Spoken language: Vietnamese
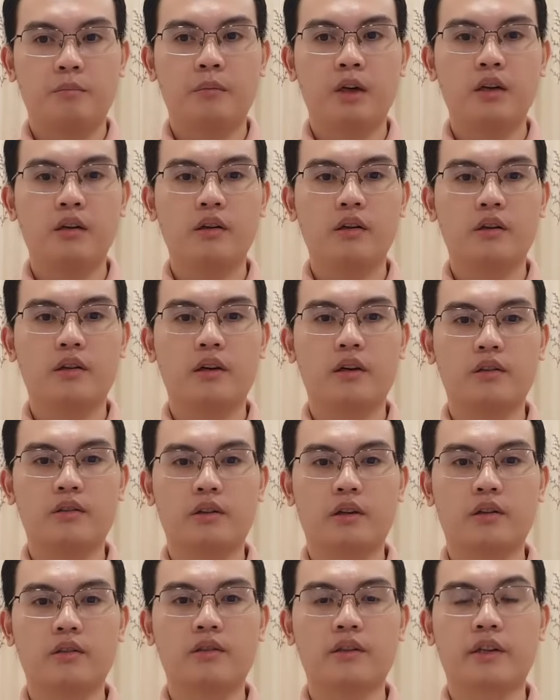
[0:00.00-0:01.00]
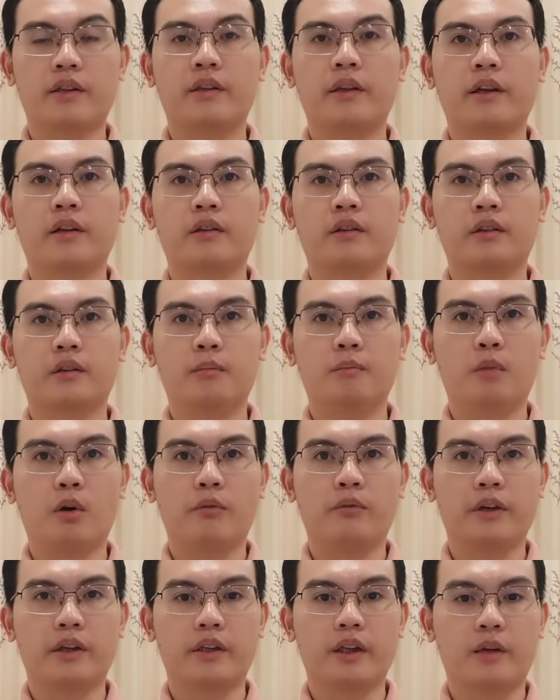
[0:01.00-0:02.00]
mức lương cơ sở sẽ tăng từ
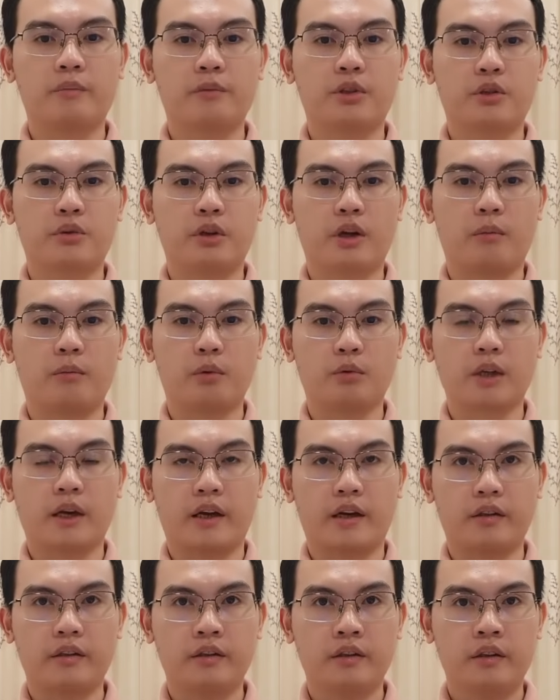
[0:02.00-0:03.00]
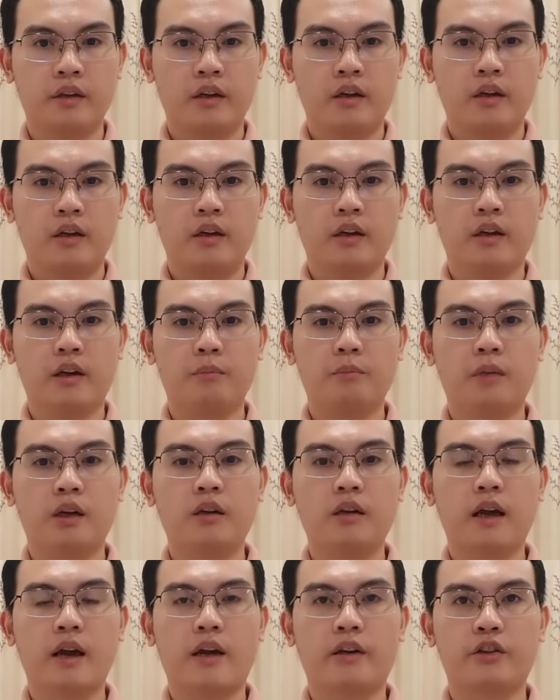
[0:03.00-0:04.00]
1,8 triệu đồng một tháng lên
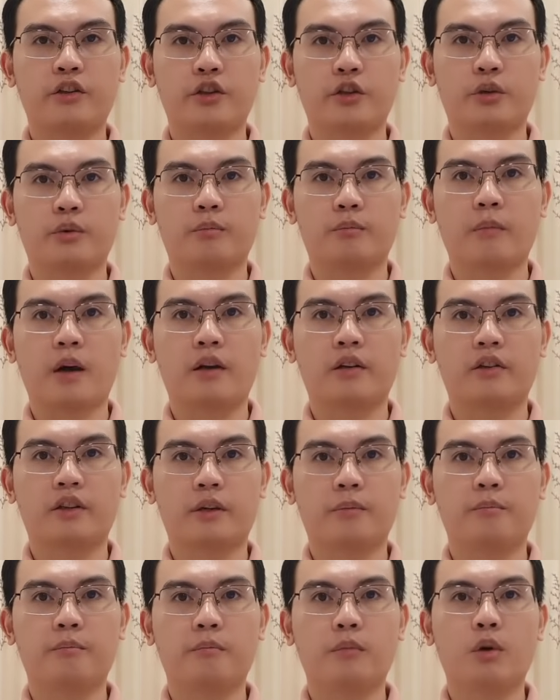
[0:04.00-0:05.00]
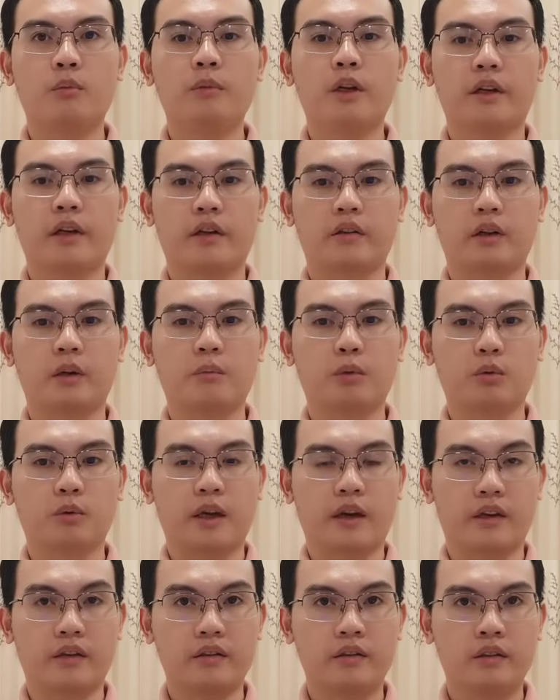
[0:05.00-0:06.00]
mức 2 triệu 340 ngàn đồng một
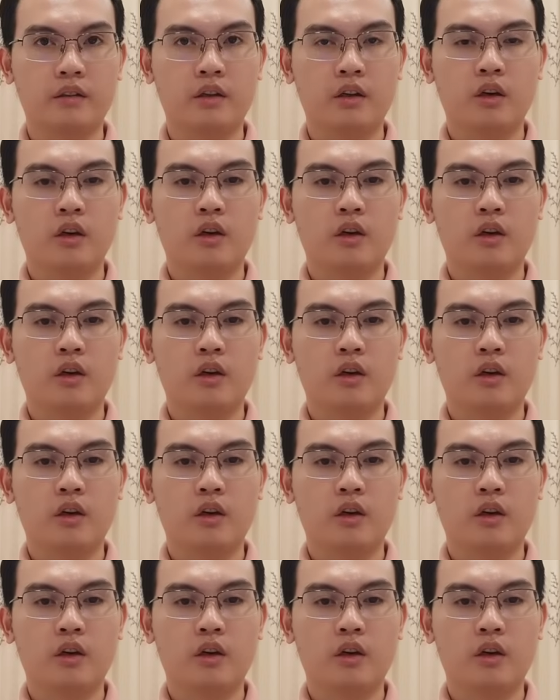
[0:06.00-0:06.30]
tháng.